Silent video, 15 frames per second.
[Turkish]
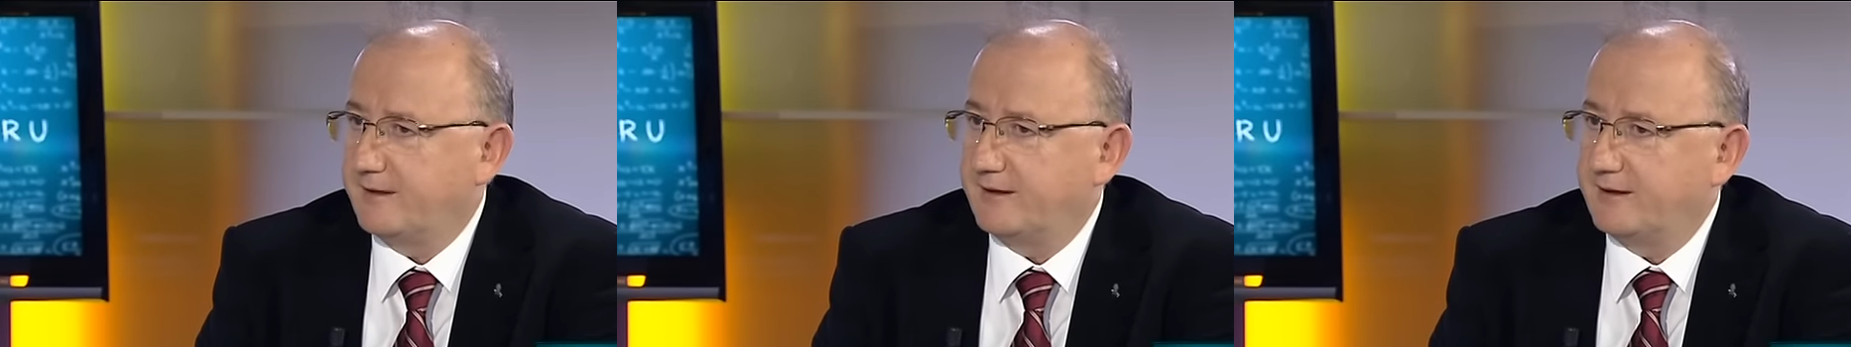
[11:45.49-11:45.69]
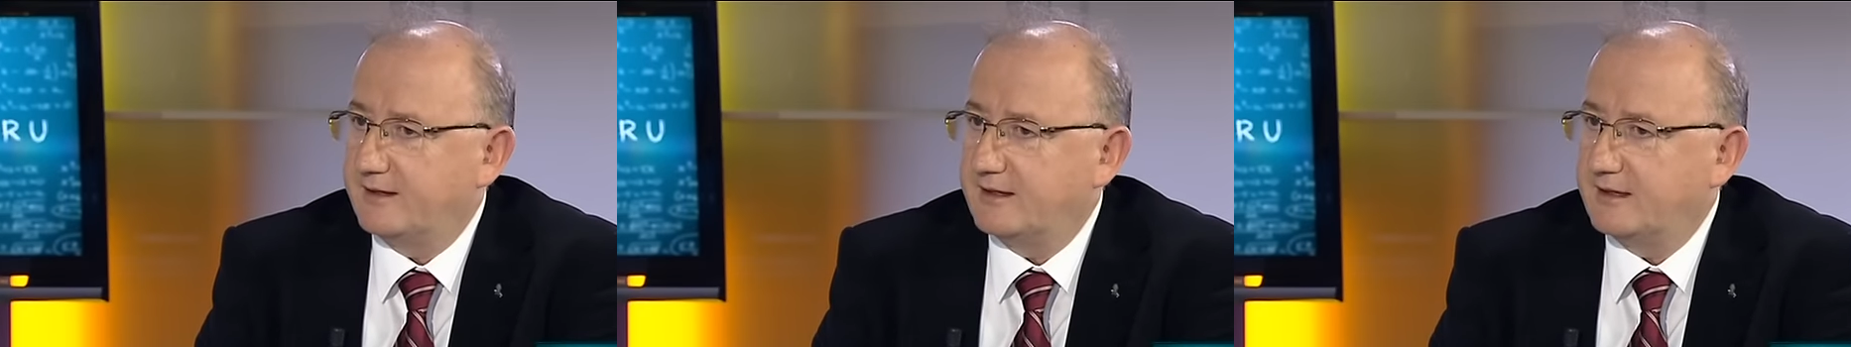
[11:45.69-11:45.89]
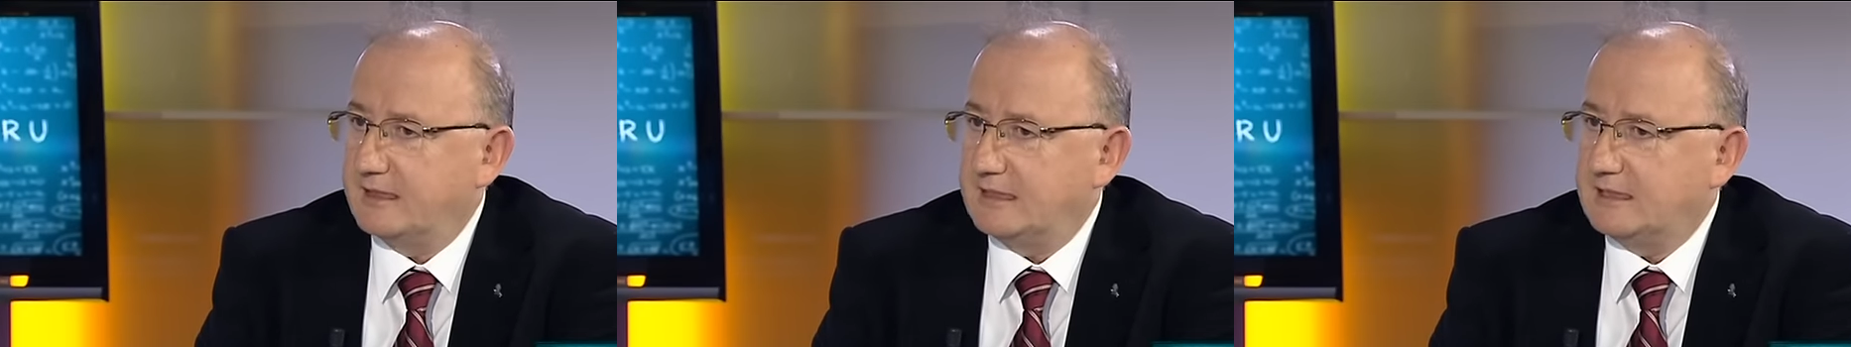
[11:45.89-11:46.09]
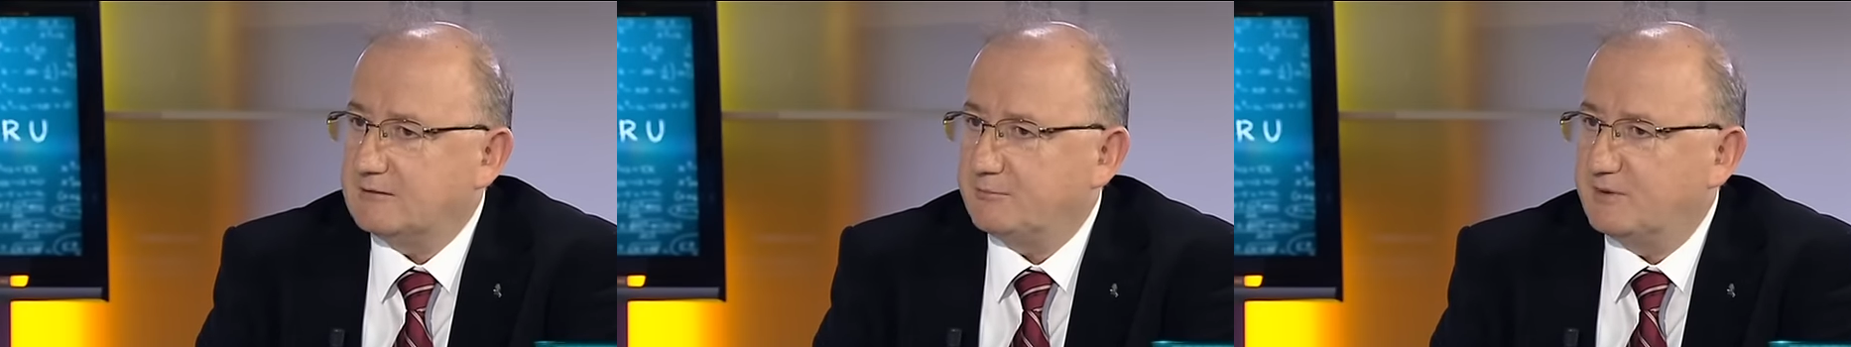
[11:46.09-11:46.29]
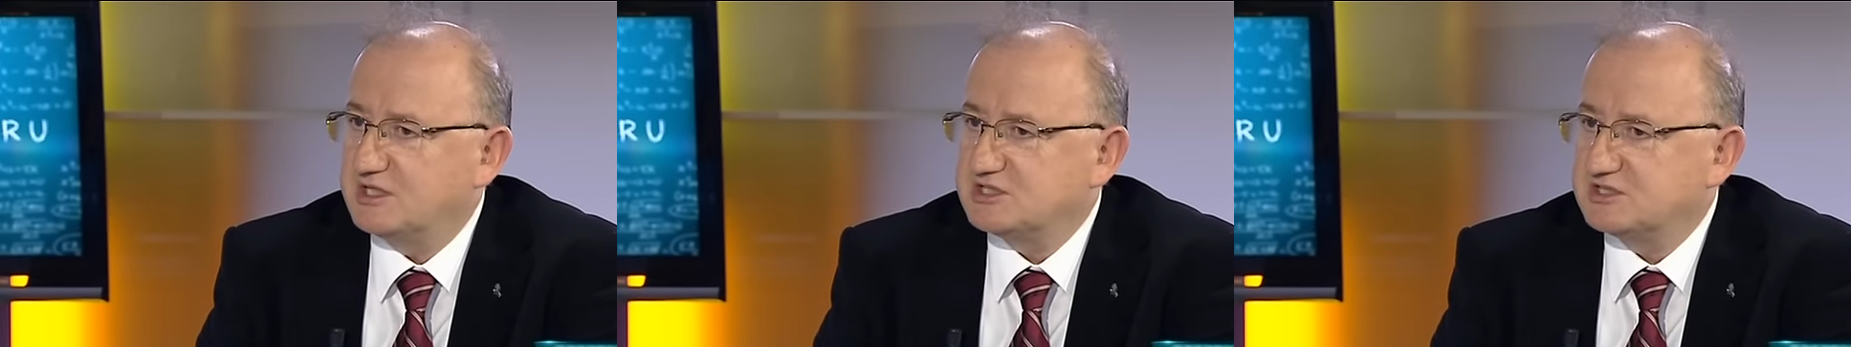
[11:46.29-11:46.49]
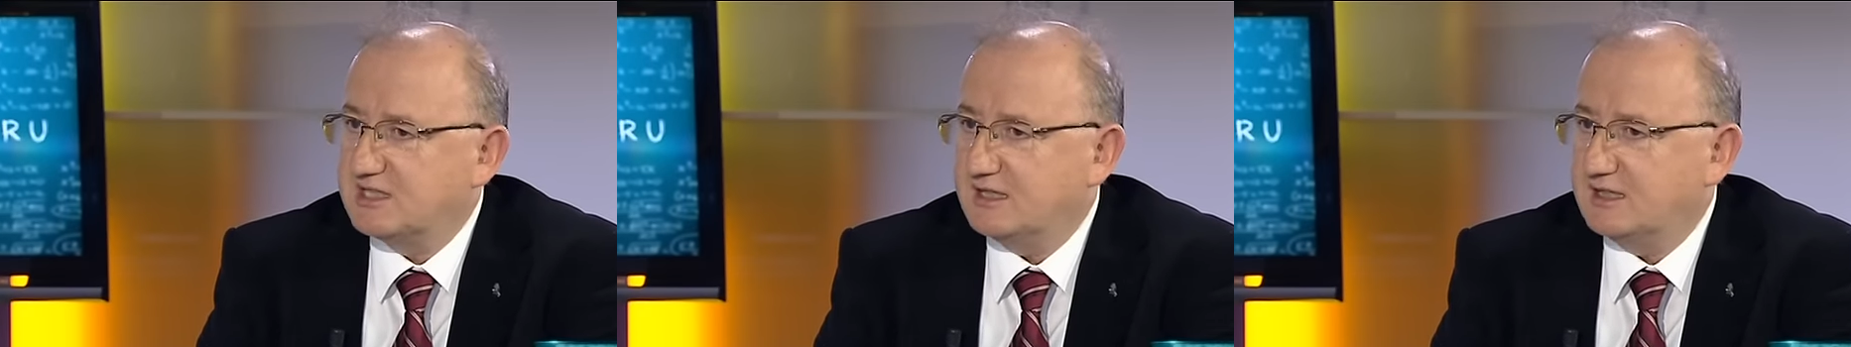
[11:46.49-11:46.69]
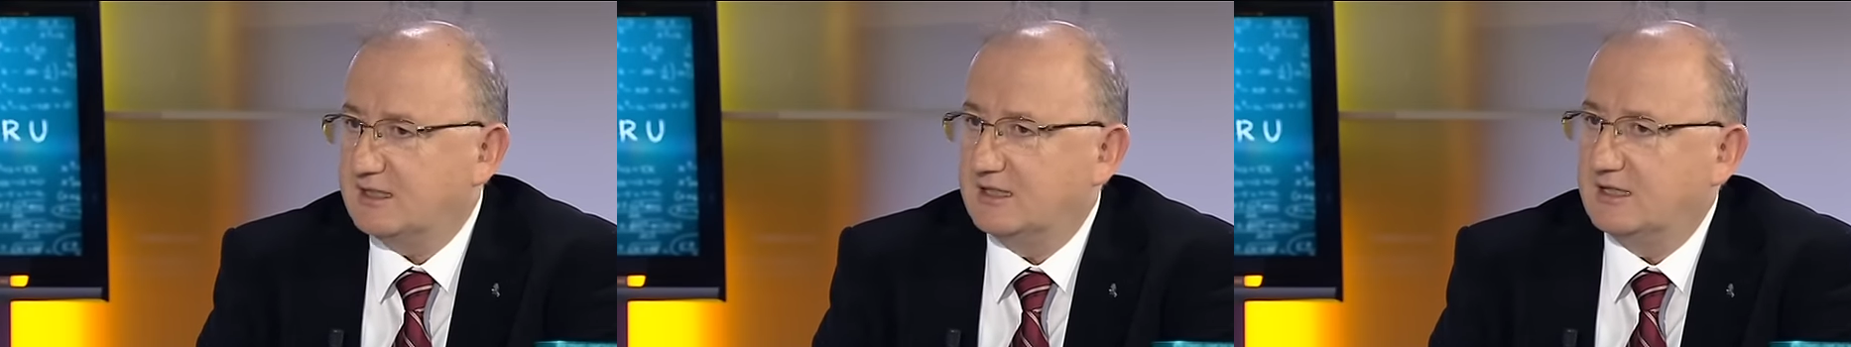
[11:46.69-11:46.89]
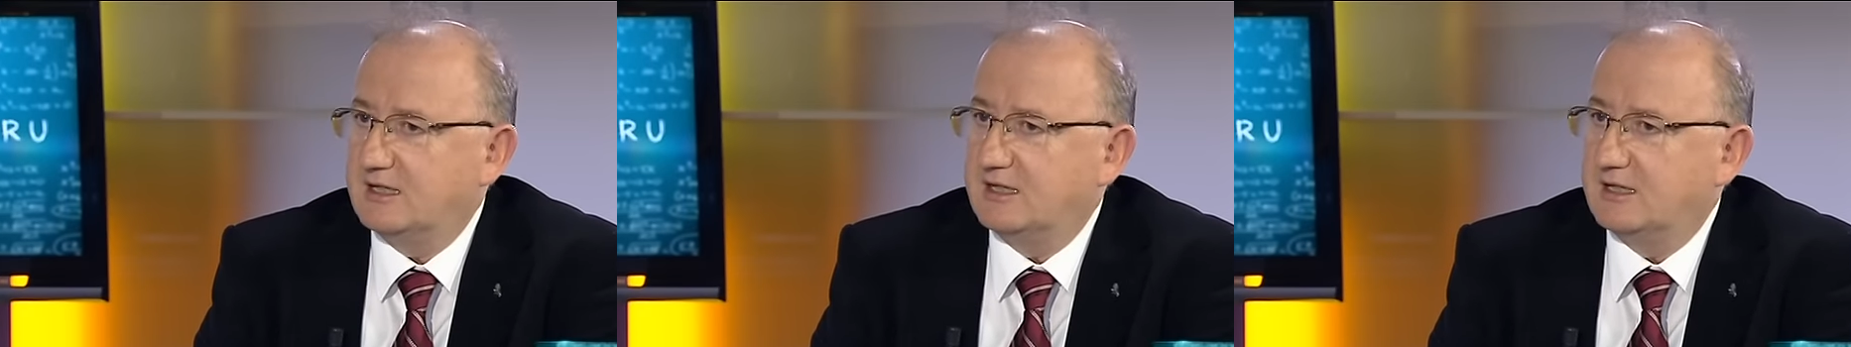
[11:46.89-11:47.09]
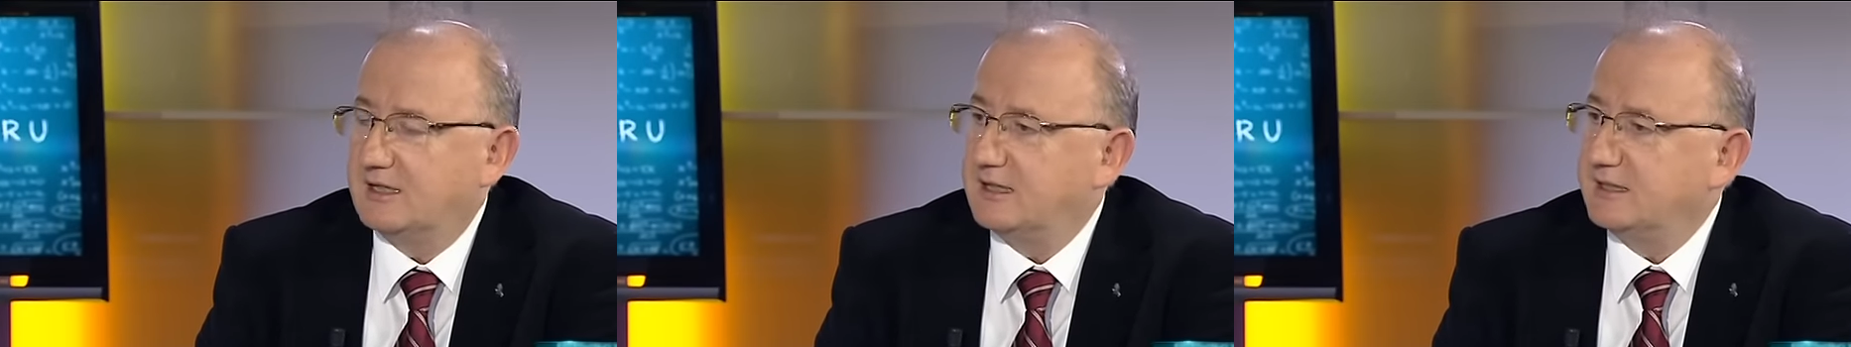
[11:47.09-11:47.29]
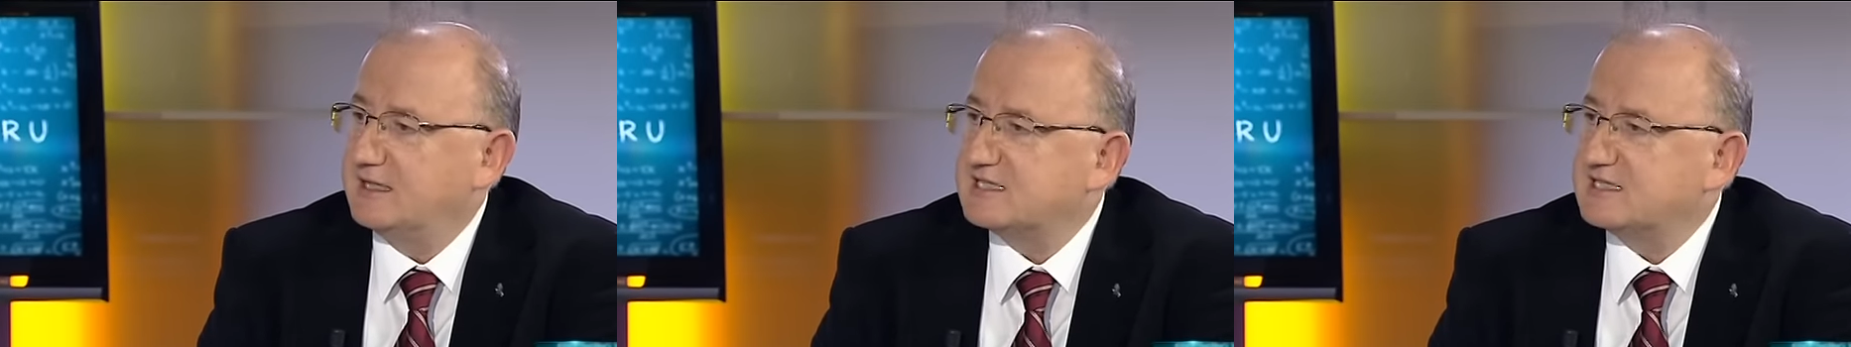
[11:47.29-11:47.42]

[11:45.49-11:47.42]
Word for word: e, ilk başta ee,